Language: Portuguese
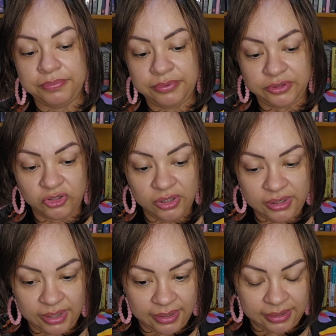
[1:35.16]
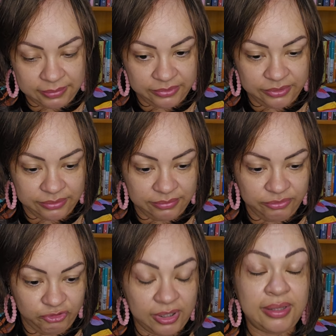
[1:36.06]
Só que aqui temos
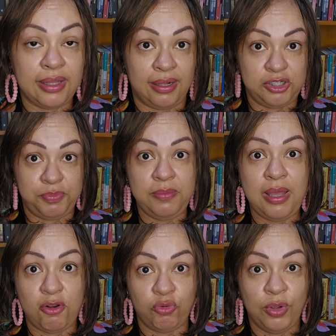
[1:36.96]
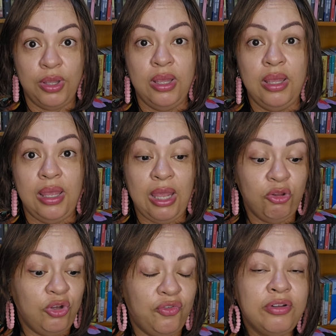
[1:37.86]
uns detalhes. Primeiro,
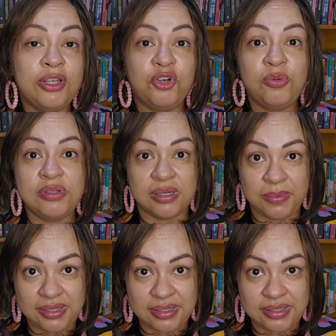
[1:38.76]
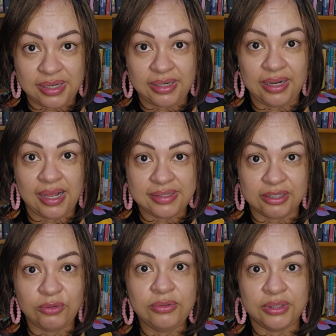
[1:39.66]
eu não vou ter como saber se esse cara é
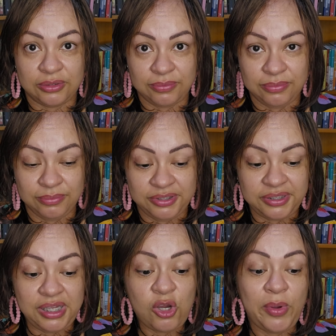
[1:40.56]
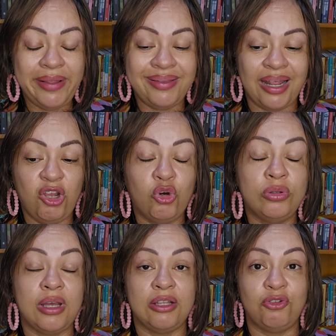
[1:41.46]
casado ou não. Se eu entrar em
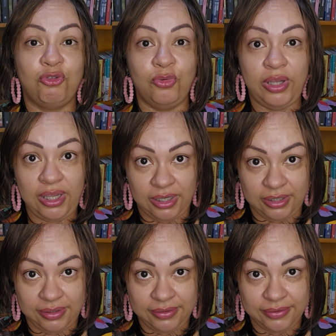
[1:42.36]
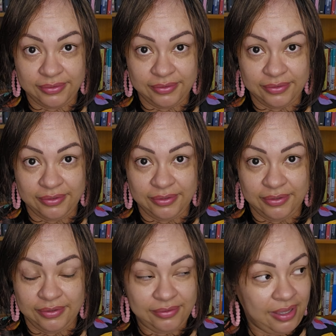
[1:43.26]
contato com ele,
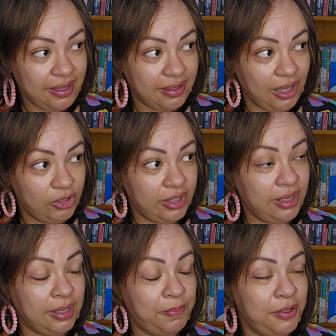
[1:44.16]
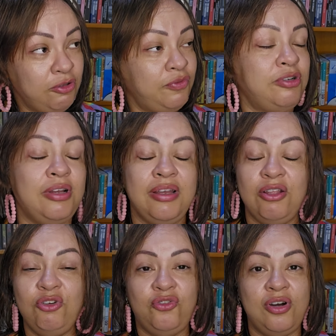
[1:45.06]
né? Eu teria que. Eu não vou,
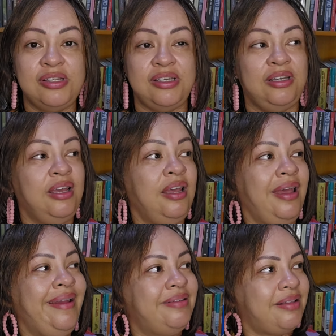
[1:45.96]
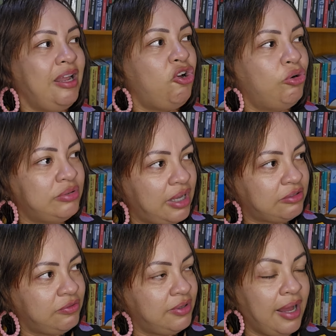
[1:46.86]
eu não vou assim, entrar em
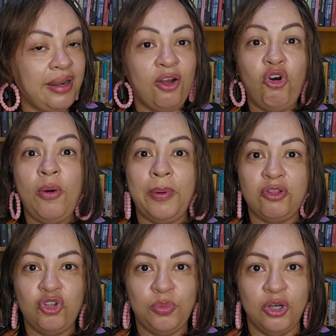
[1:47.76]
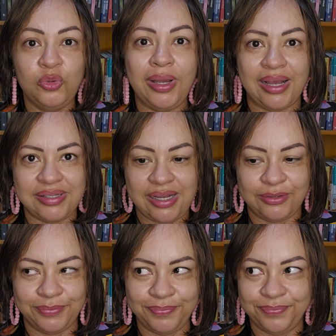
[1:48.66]
contato com o cara. Opa, tudo bom? Tu é
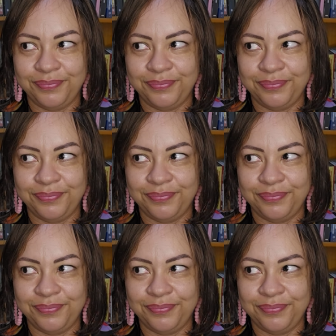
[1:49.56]
casado?